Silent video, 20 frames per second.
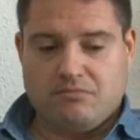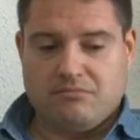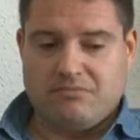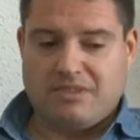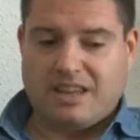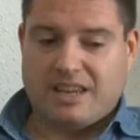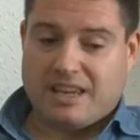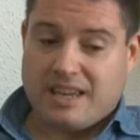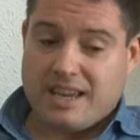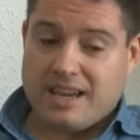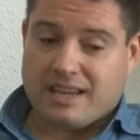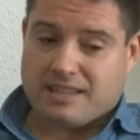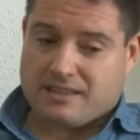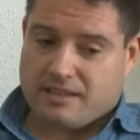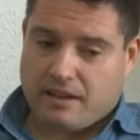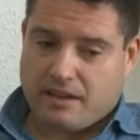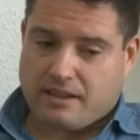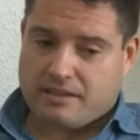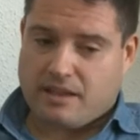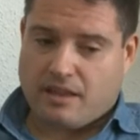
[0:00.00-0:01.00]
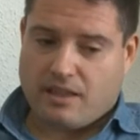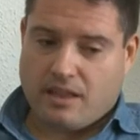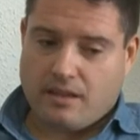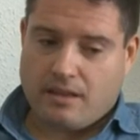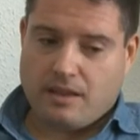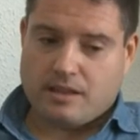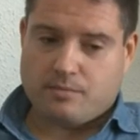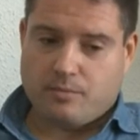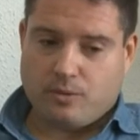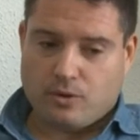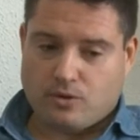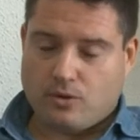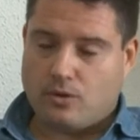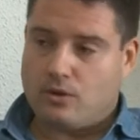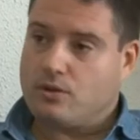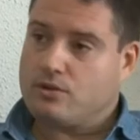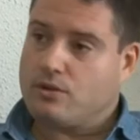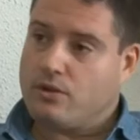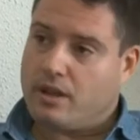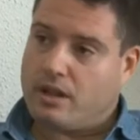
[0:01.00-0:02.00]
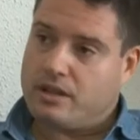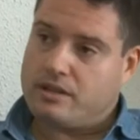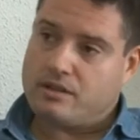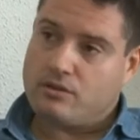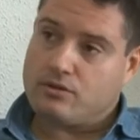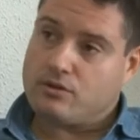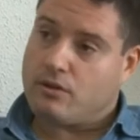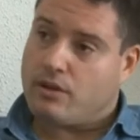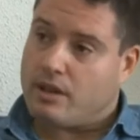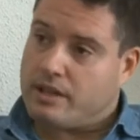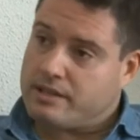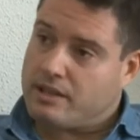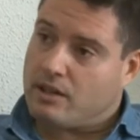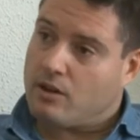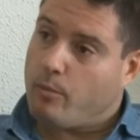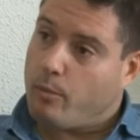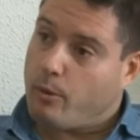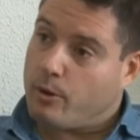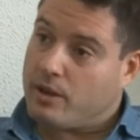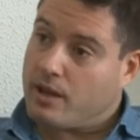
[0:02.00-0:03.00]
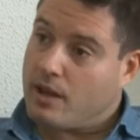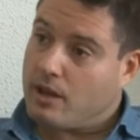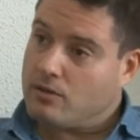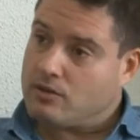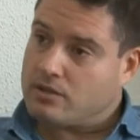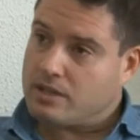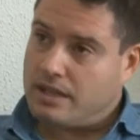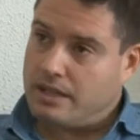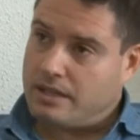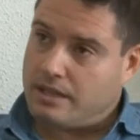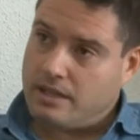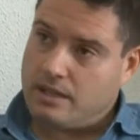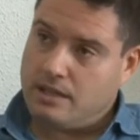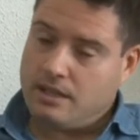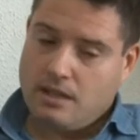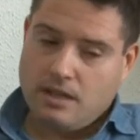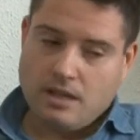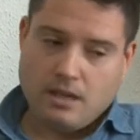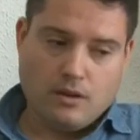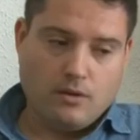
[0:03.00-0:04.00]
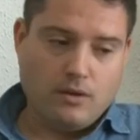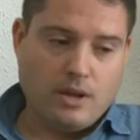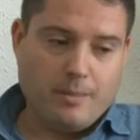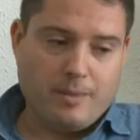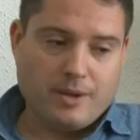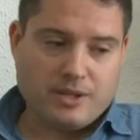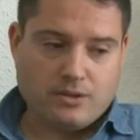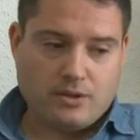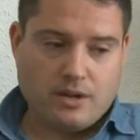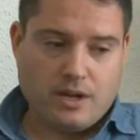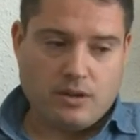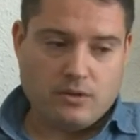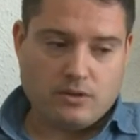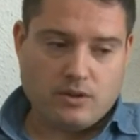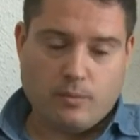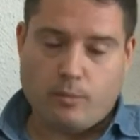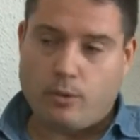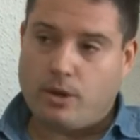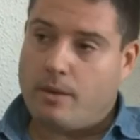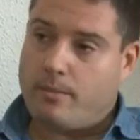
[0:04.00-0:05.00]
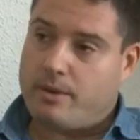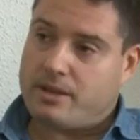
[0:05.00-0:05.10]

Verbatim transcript: tendrían que ser rechazadas por todos los socialistas. Un socialista no podía consentir que una persona no se pueda